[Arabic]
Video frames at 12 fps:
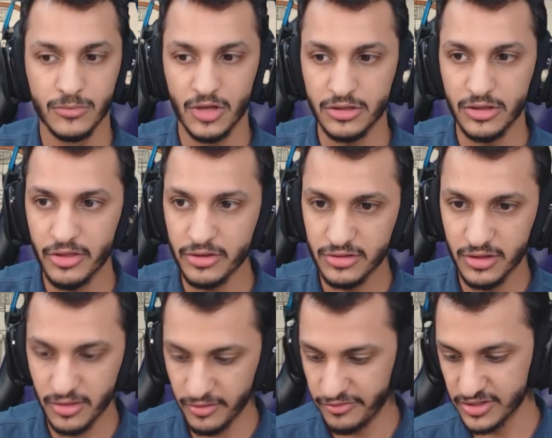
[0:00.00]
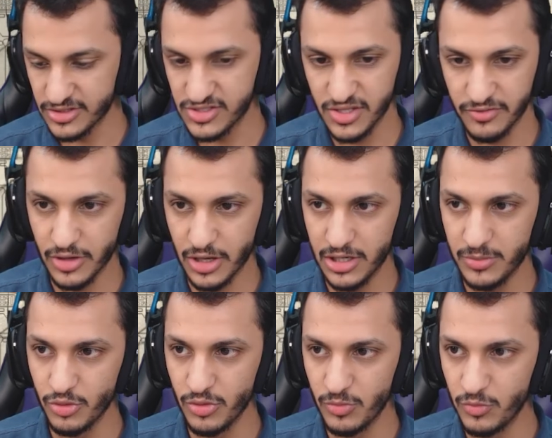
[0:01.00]
قاعد اضغط كذا فن ستاف قال لي
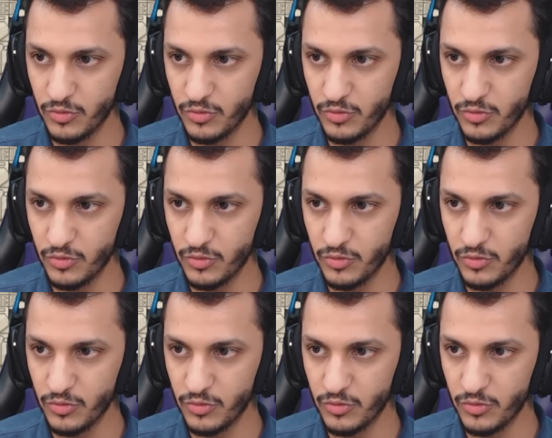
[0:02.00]
بوم